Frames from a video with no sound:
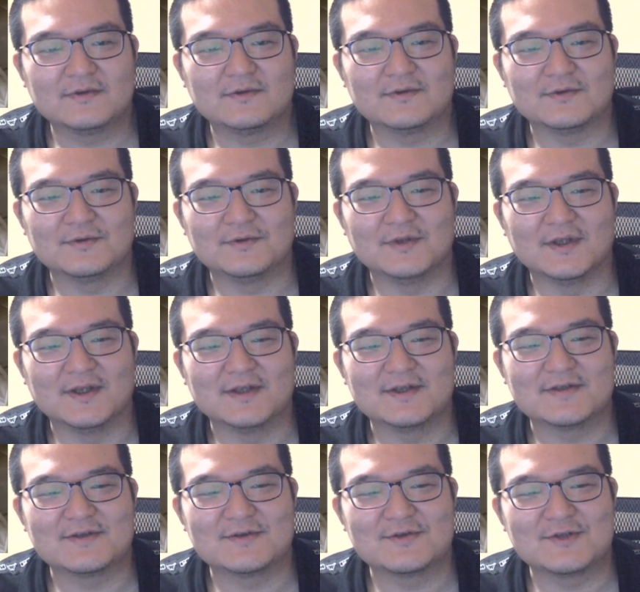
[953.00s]
ことで、
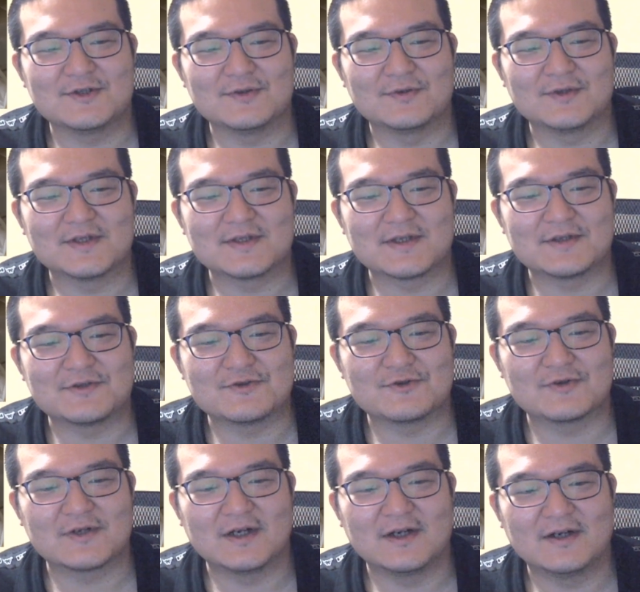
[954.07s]
寿司をね、さんじゅっ
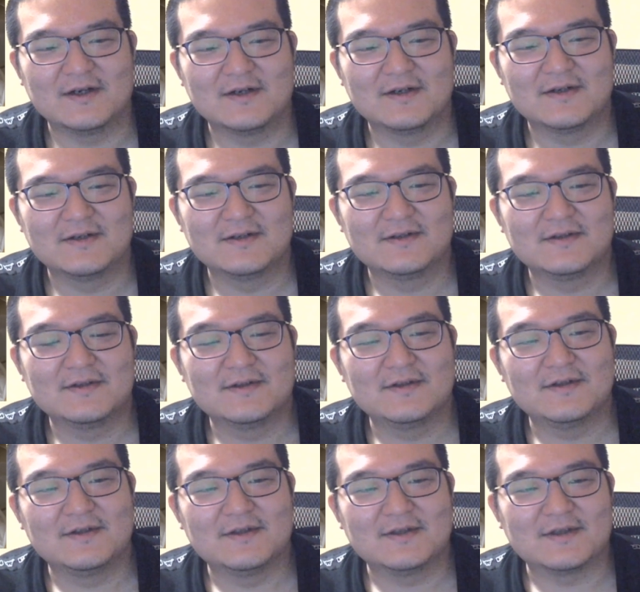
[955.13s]
かん
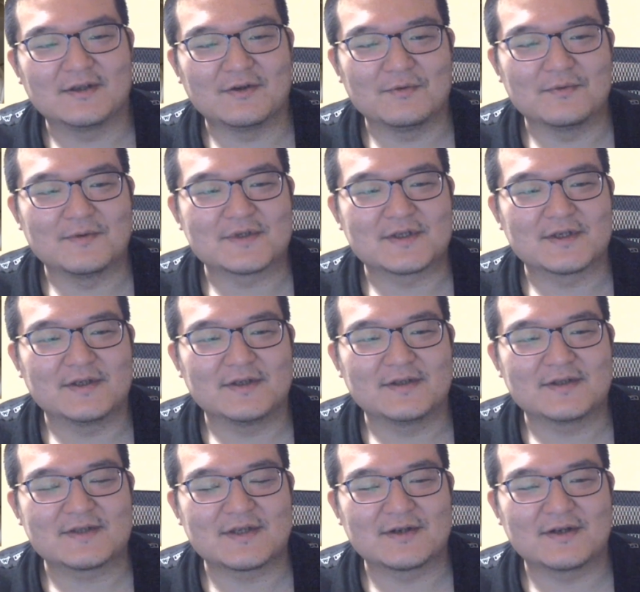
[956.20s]
頼みましたね。
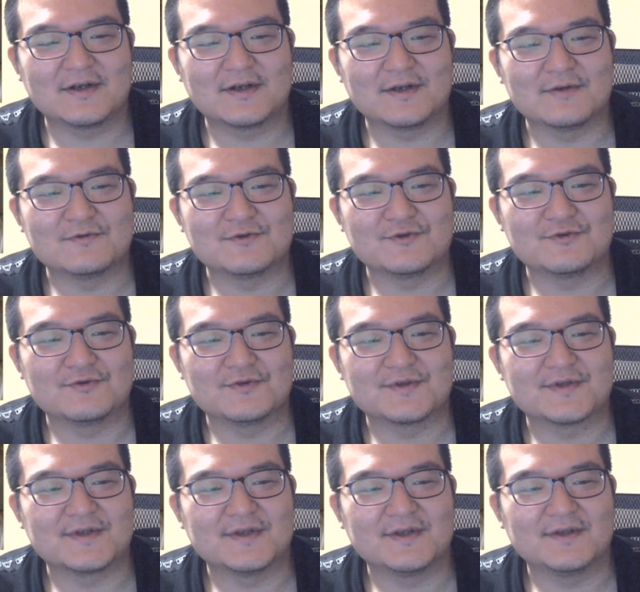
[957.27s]
さんかけるじゅう で
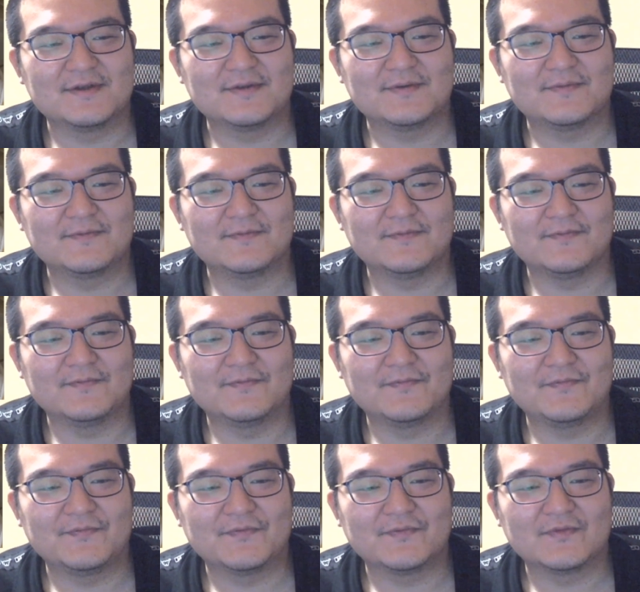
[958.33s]
すね。うん。こ
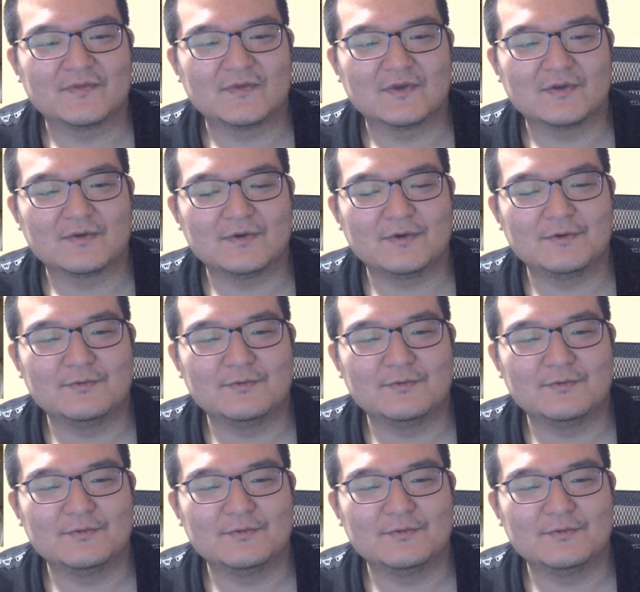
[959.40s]
れ